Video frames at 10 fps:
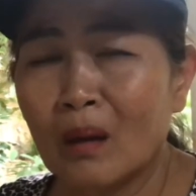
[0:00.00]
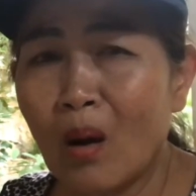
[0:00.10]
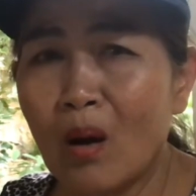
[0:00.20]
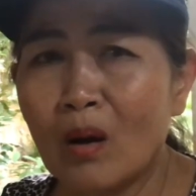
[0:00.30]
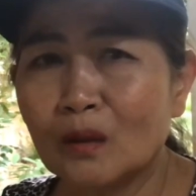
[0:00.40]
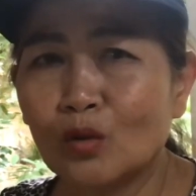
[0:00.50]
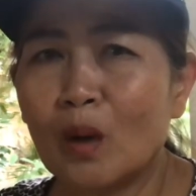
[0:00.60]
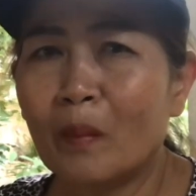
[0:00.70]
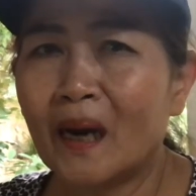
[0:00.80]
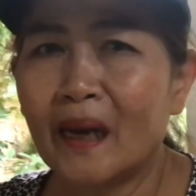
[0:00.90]
ท่อส้วม
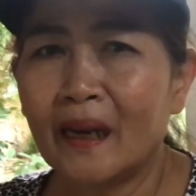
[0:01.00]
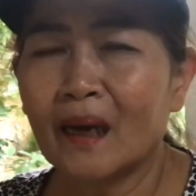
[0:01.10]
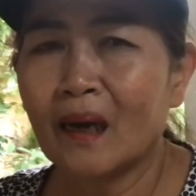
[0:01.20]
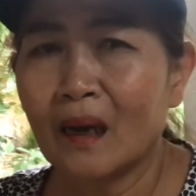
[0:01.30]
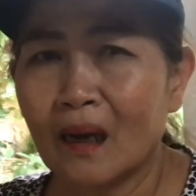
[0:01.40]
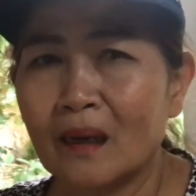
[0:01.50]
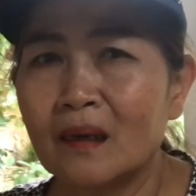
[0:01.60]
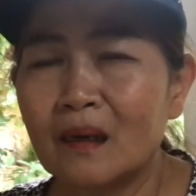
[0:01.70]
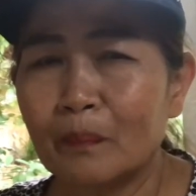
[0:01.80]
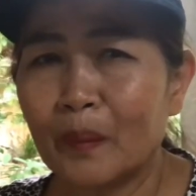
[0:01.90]
อะไรนะคะ
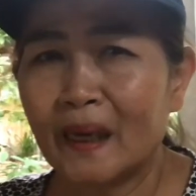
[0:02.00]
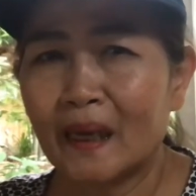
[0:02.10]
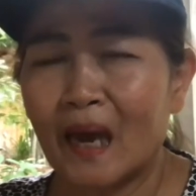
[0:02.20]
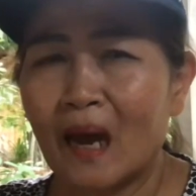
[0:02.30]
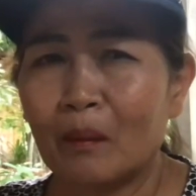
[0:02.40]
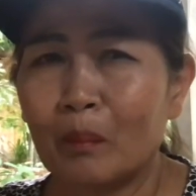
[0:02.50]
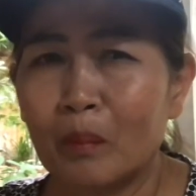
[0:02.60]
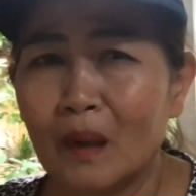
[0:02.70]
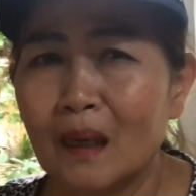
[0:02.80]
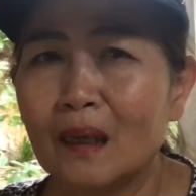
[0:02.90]
คือเป็นการ
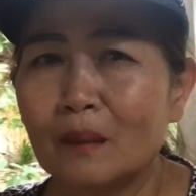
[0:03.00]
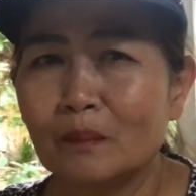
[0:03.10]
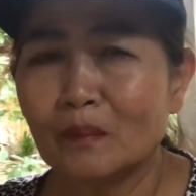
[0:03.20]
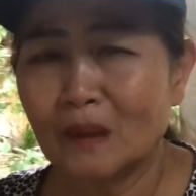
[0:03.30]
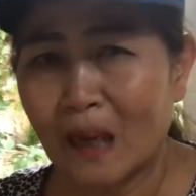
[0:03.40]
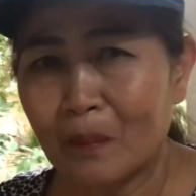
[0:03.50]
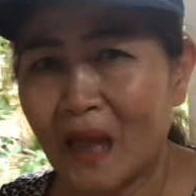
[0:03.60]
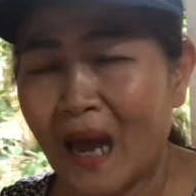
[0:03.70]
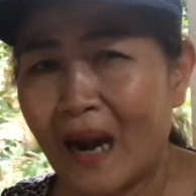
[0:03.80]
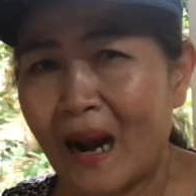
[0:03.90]
เริ่มทำ
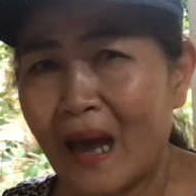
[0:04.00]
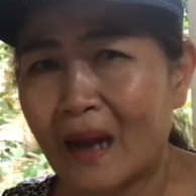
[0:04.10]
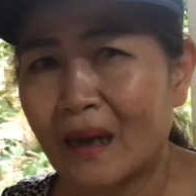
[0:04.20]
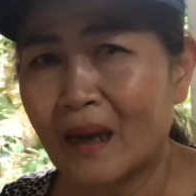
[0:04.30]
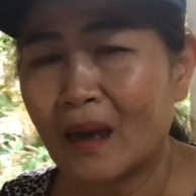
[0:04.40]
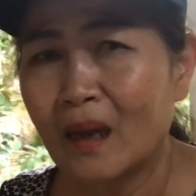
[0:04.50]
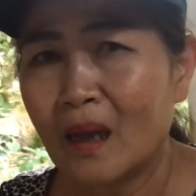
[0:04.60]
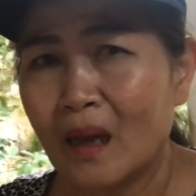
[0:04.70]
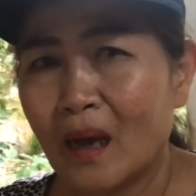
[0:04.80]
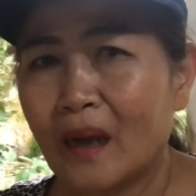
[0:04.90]
ฐานรากนะคะ
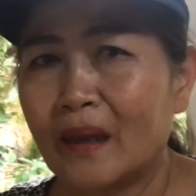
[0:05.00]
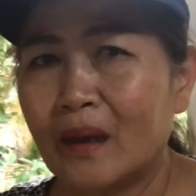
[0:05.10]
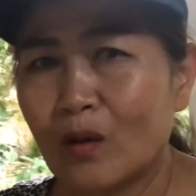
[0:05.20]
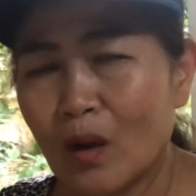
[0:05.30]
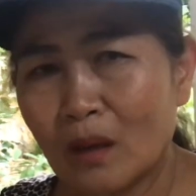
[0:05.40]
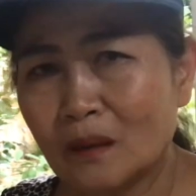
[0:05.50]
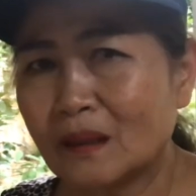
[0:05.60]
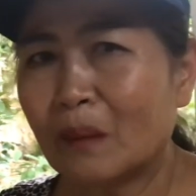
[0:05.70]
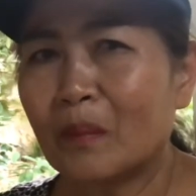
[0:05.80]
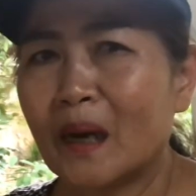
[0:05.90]
อันนี้ก็
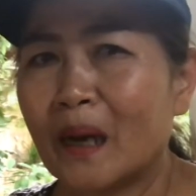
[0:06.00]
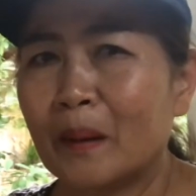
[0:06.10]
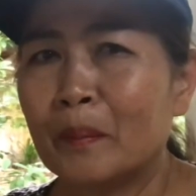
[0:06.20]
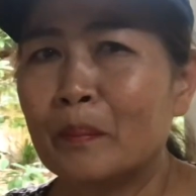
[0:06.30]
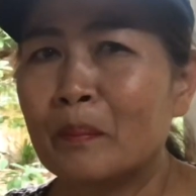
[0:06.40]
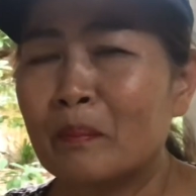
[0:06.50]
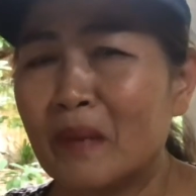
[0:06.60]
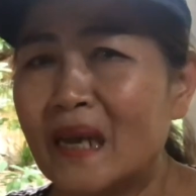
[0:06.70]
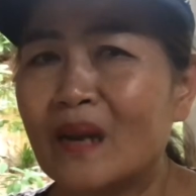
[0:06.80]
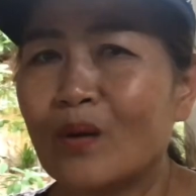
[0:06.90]
สำคัญ
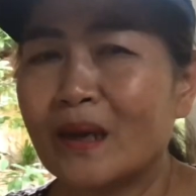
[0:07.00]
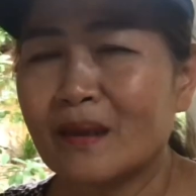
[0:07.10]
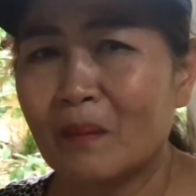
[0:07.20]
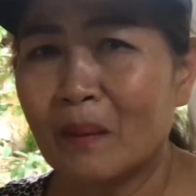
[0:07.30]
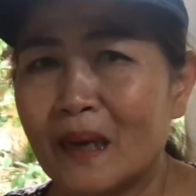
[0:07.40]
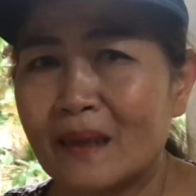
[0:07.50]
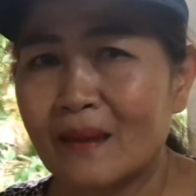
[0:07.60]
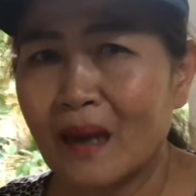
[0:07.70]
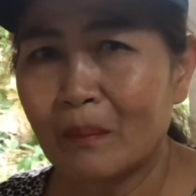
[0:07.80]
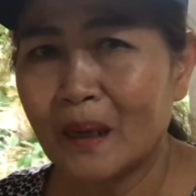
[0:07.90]
ไม่น้อยสำหรัรส
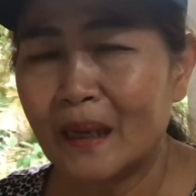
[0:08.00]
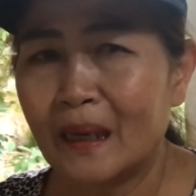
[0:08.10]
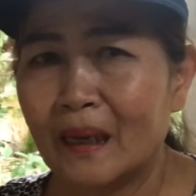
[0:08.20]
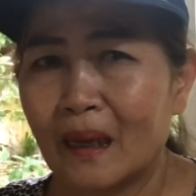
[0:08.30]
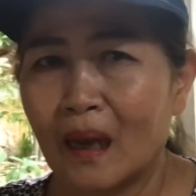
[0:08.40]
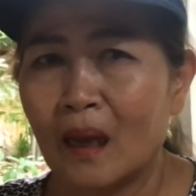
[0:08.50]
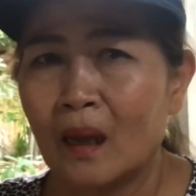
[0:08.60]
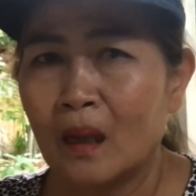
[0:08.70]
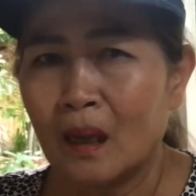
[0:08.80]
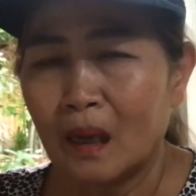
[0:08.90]
ร้างบ้านดินค่ะ
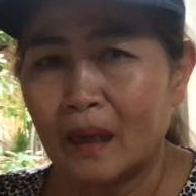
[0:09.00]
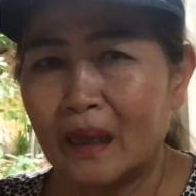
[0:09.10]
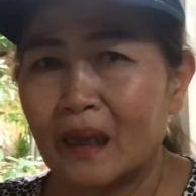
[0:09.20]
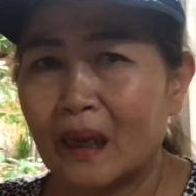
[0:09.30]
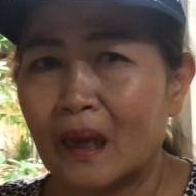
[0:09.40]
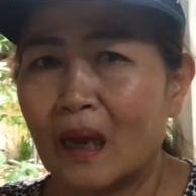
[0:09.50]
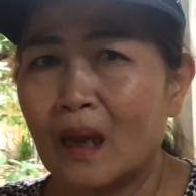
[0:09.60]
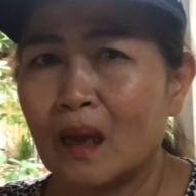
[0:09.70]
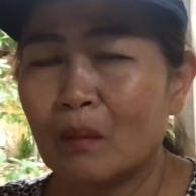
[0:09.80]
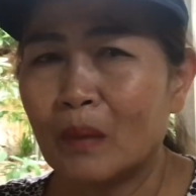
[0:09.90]
นี่ไงคะ
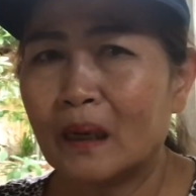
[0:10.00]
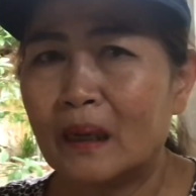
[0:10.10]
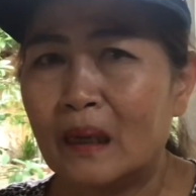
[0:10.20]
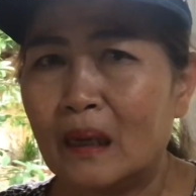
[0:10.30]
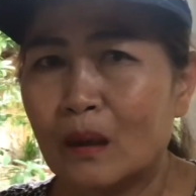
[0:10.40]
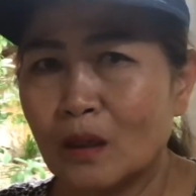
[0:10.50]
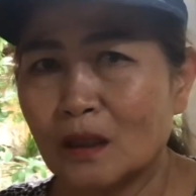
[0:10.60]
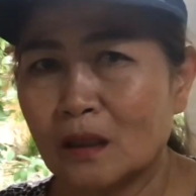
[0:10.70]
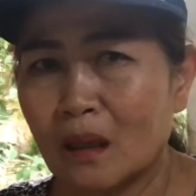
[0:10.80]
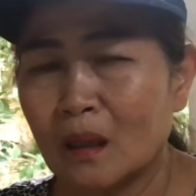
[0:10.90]
บางทีก็
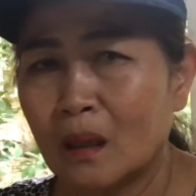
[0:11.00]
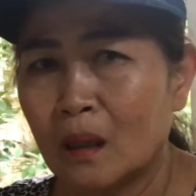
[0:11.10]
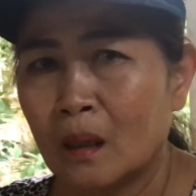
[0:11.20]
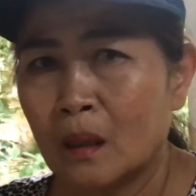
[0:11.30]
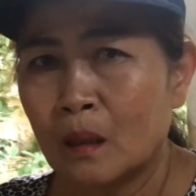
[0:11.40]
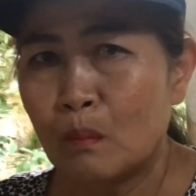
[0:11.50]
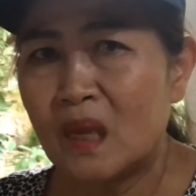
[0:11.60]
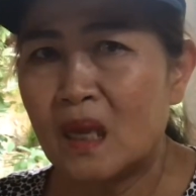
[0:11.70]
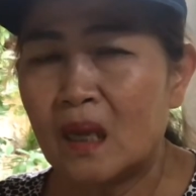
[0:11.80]
จะมี